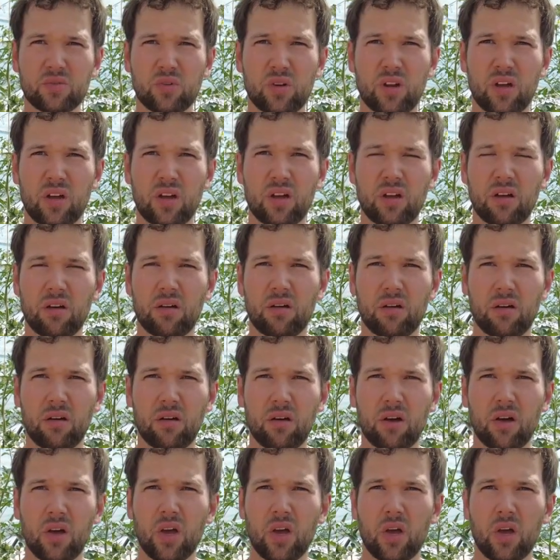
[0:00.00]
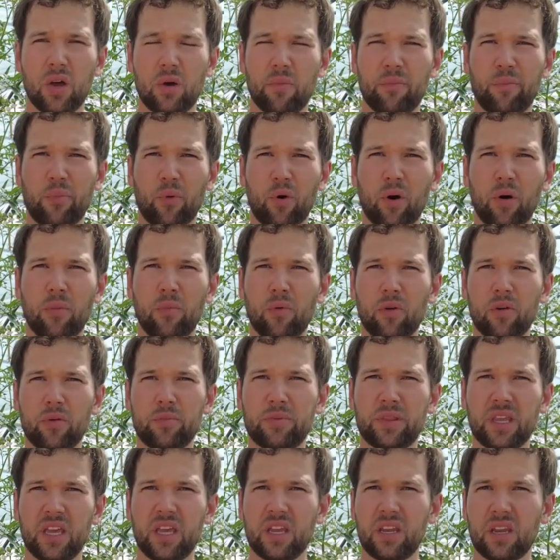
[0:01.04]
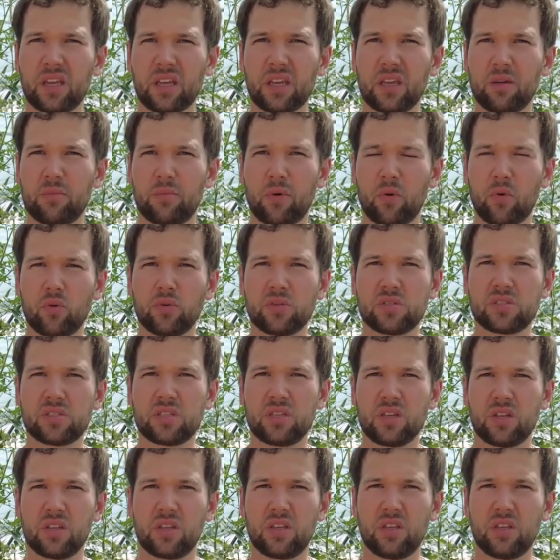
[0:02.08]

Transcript: Oder äh, äh boah, mal ob eh hinkriegen bei uns die,